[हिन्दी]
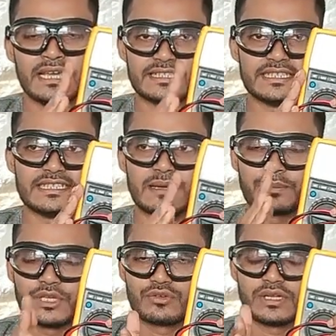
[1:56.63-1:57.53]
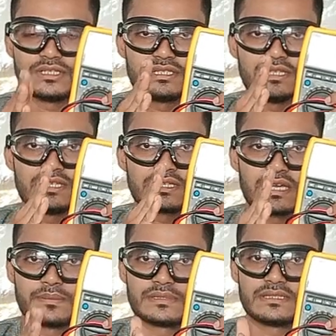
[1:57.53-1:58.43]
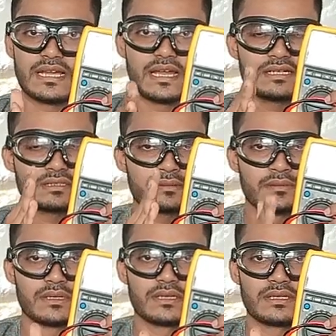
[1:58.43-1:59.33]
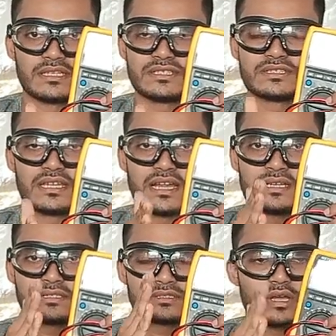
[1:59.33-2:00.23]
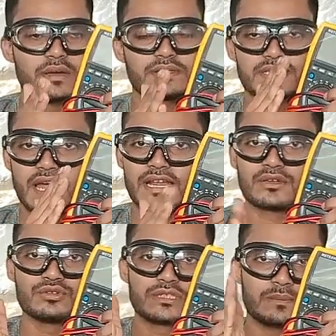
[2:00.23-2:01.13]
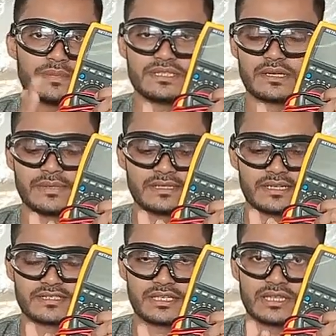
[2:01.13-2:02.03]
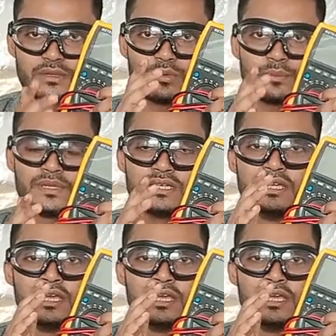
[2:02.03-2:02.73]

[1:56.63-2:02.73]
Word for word: ज़रिए फ्रीक्वेंसी कैप्सिटेंस रजिस्टेंस सा, सारे कुछ आप मेजरमेंट कर सकते हो वो भी